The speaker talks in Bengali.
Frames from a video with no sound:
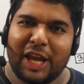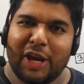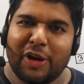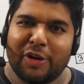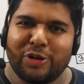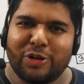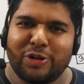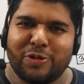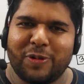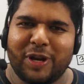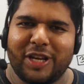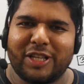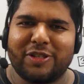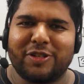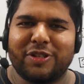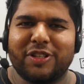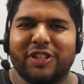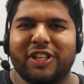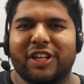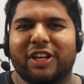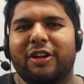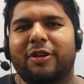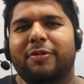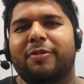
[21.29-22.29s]
একুশ ব্যাচ
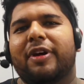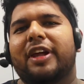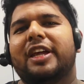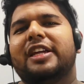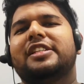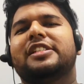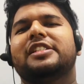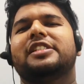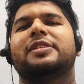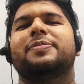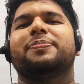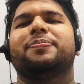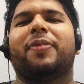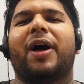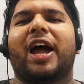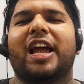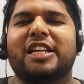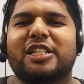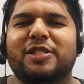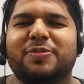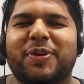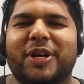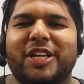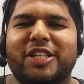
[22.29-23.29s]
হয়ে থাকো এবং এইচএসসি
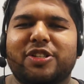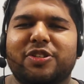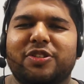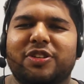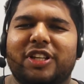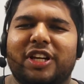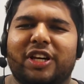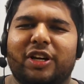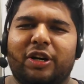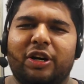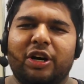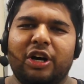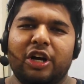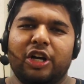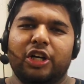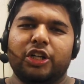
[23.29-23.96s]
বাইশ ব্যাচ হয়ে থাকো